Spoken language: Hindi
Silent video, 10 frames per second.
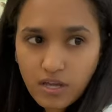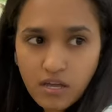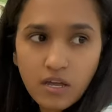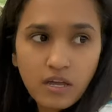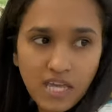है
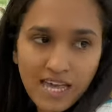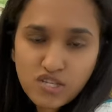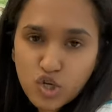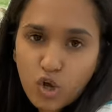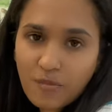ये
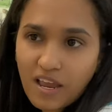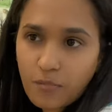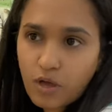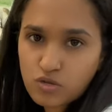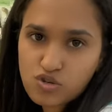ऐसे नॉर्मली
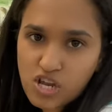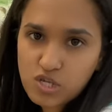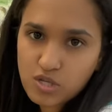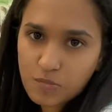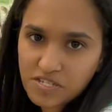आपको एक
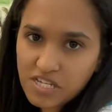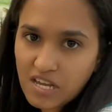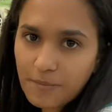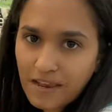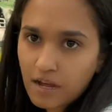सौ
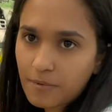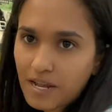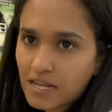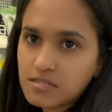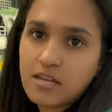का मिलेगा बट
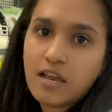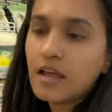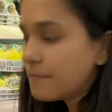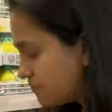आज सेल है